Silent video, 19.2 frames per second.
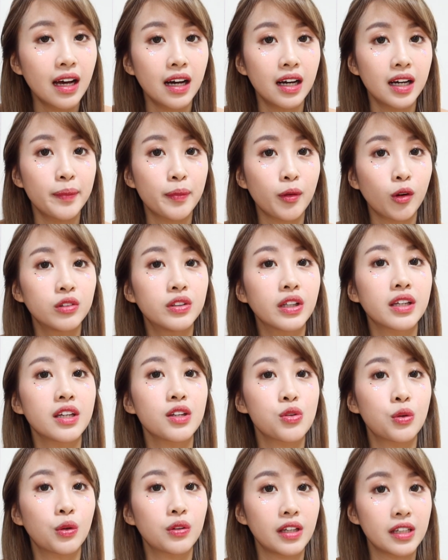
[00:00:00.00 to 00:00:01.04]
eh,
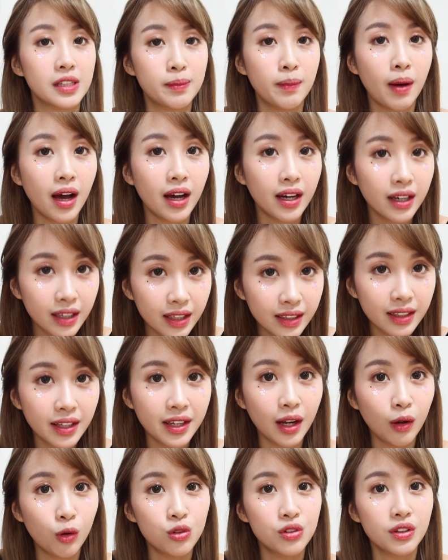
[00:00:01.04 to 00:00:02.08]
projectnya sukses banget
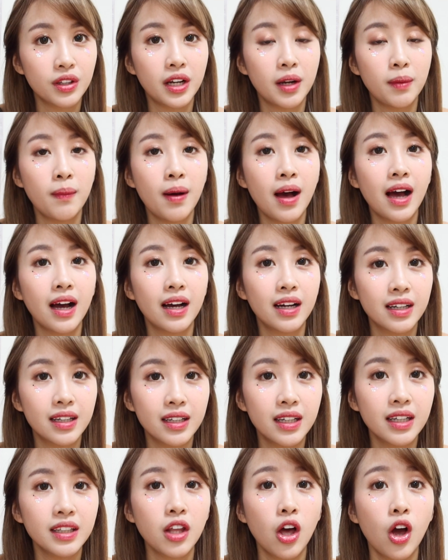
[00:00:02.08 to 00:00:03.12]
dan aku seneng
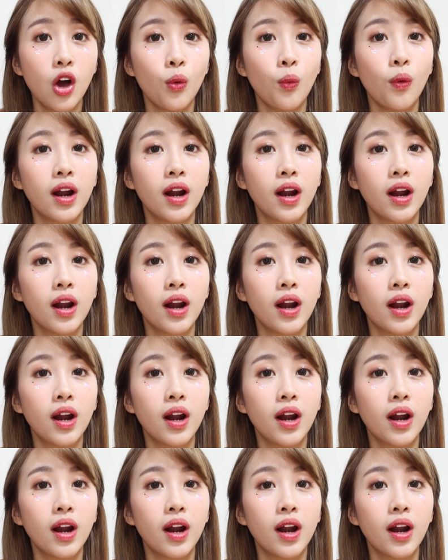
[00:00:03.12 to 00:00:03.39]
banget